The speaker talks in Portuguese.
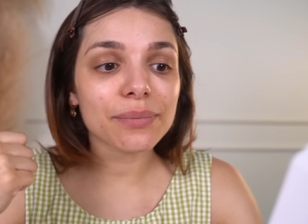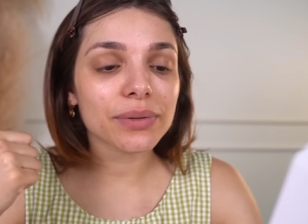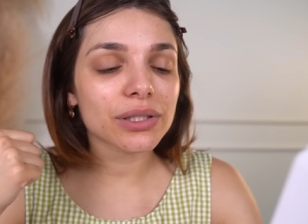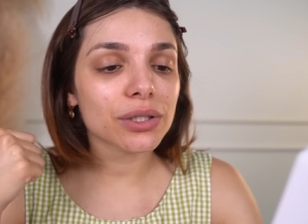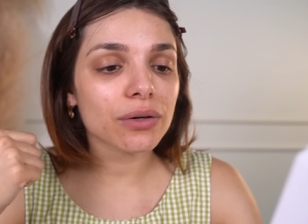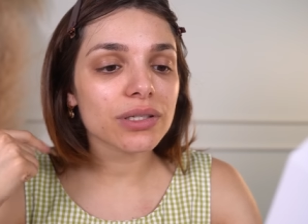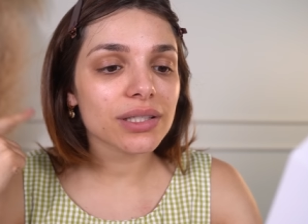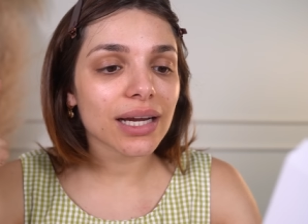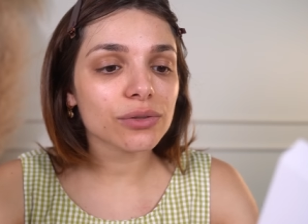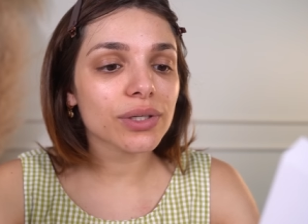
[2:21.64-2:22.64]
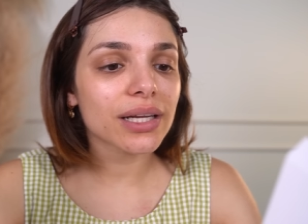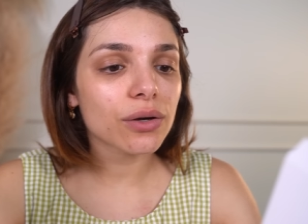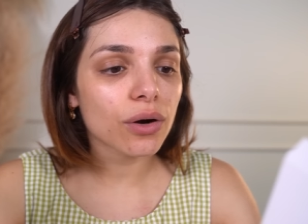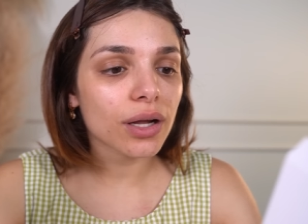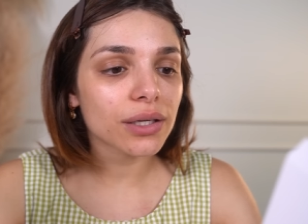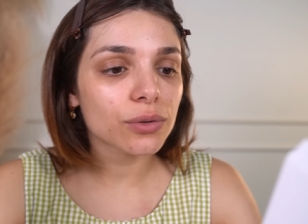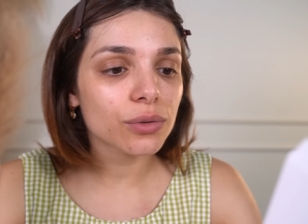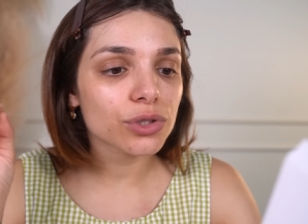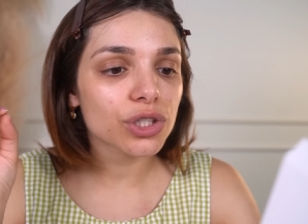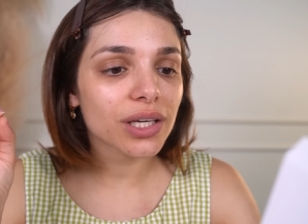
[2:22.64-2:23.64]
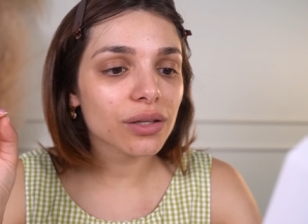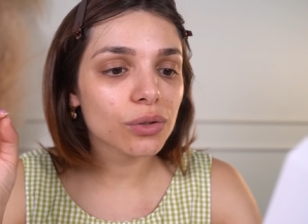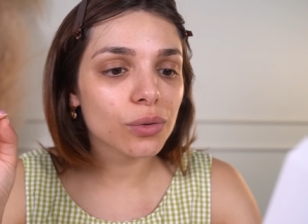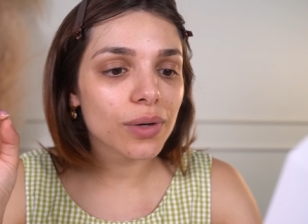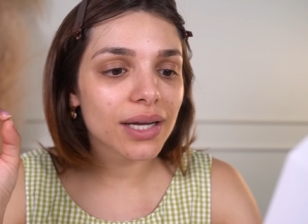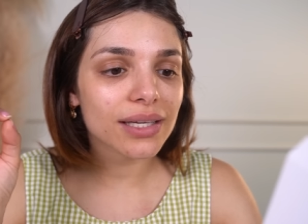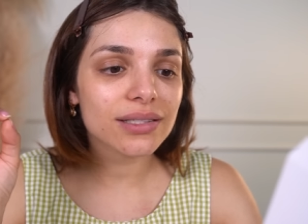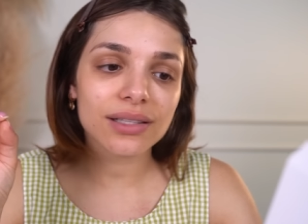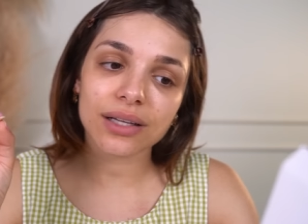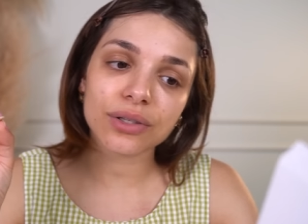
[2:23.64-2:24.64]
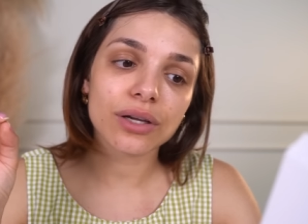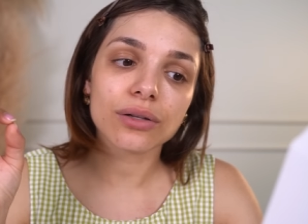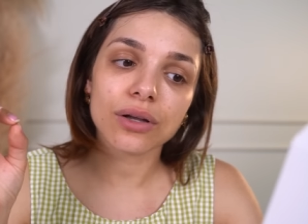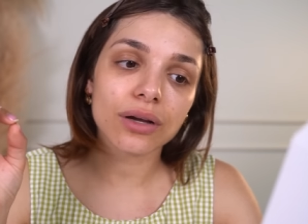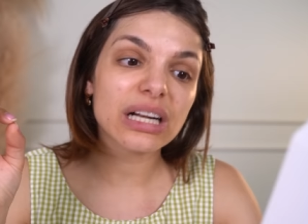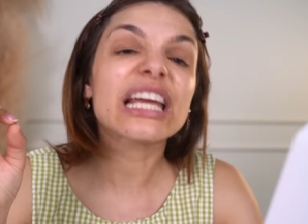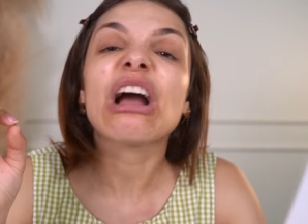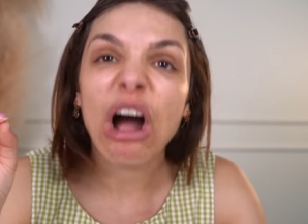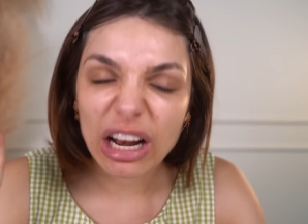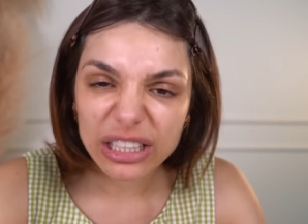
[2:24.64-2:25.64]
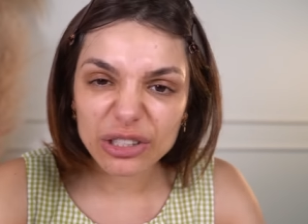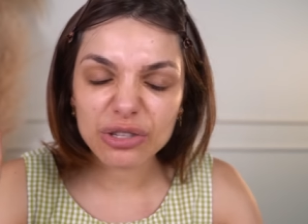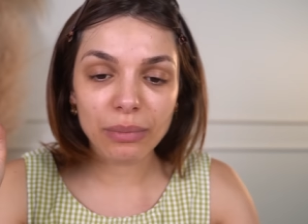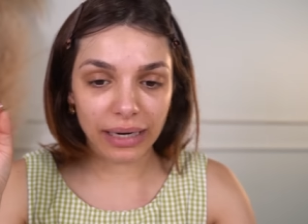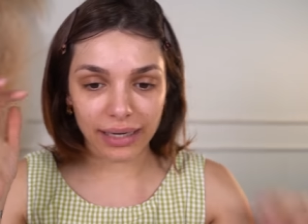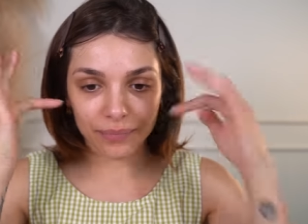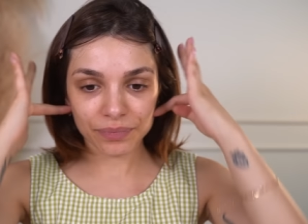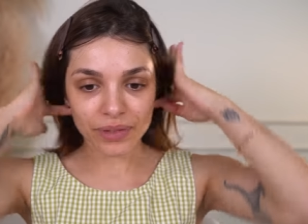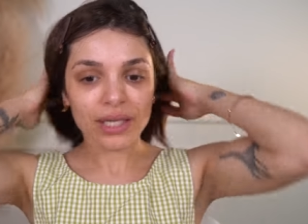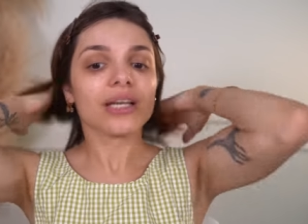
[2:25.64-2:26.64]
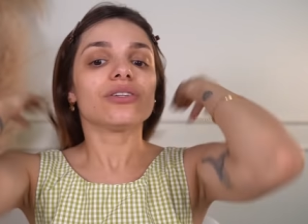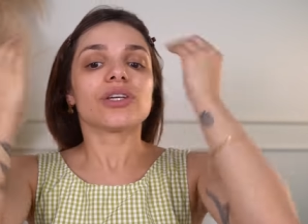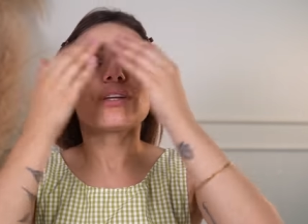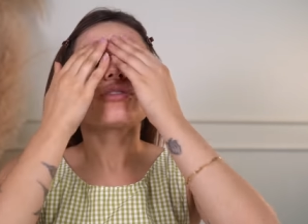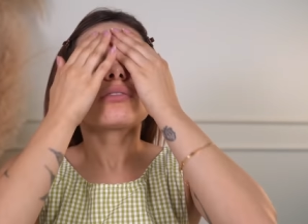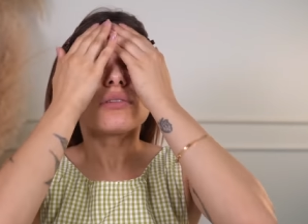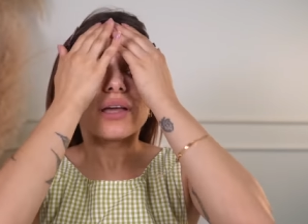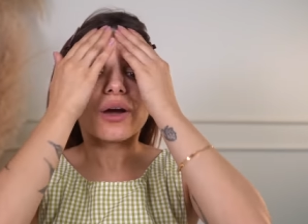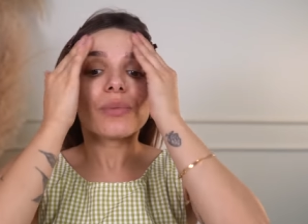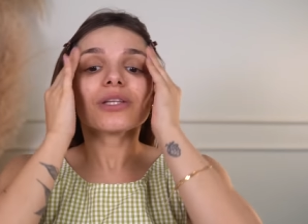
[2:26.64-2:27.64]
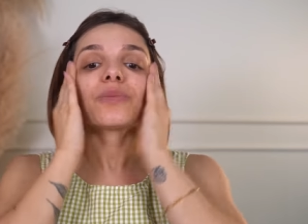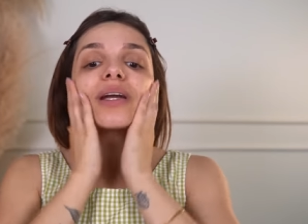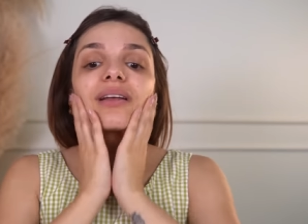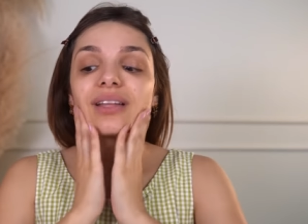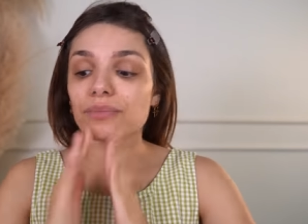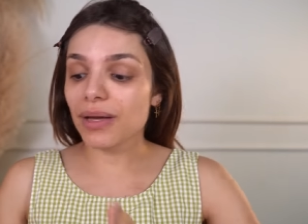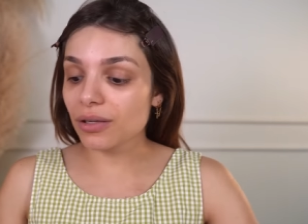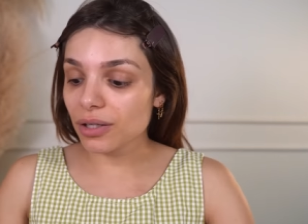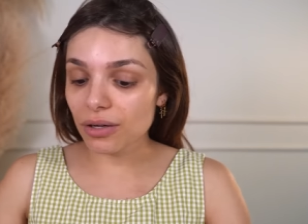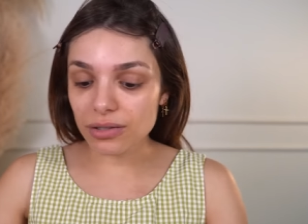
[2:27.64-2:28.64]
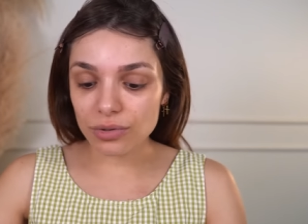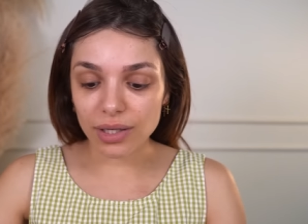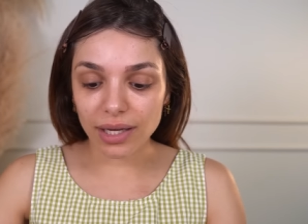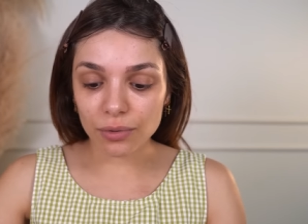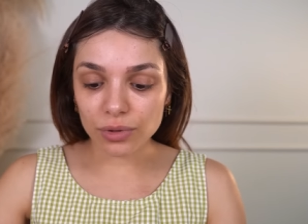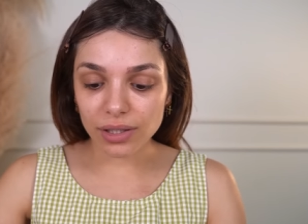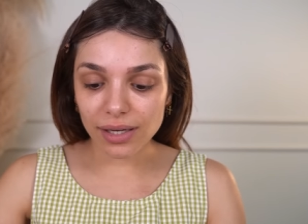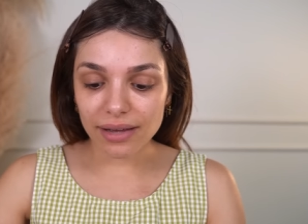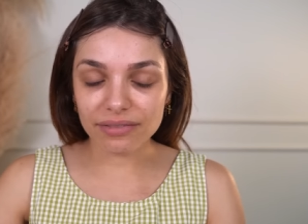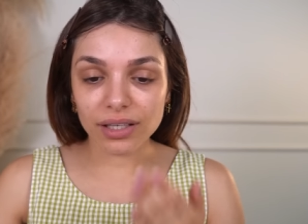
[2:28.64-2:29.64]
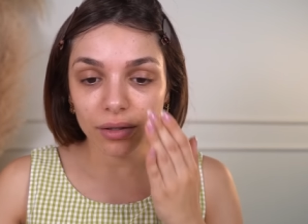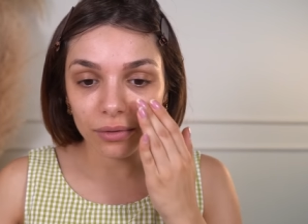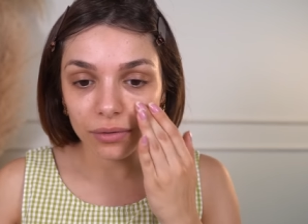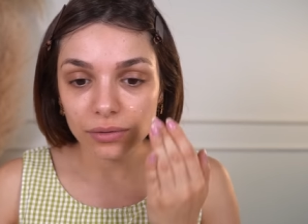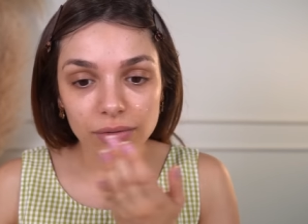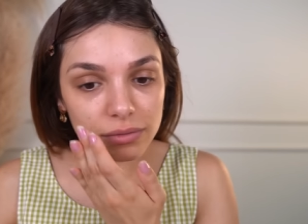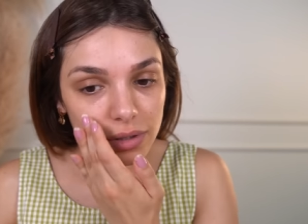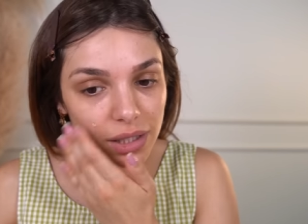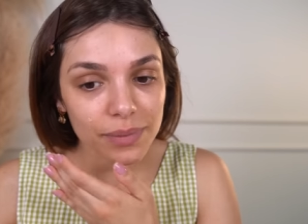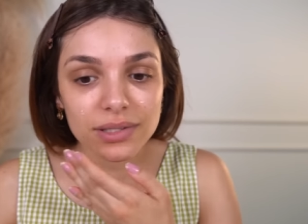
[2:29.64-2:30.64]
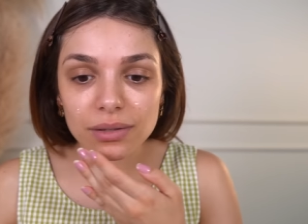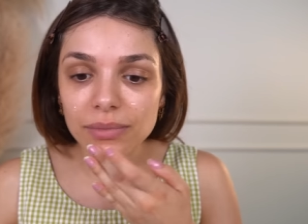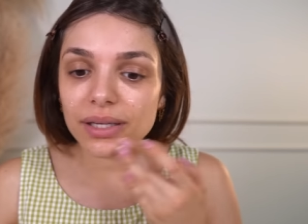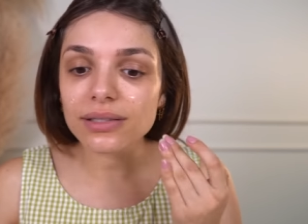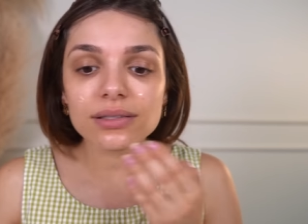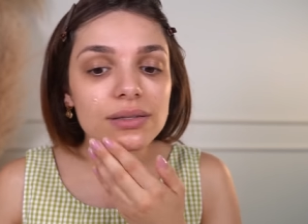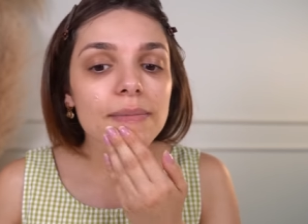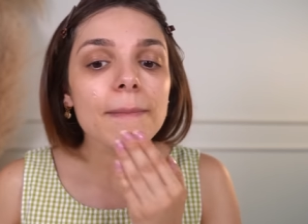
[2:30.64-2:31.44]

depantenol, extrato glicólico de quinoa e extrato glicólico de manga. Gente, realmente, para quem tem pele oleosa, isso daqui é ultra levinho. Vou até passar mais.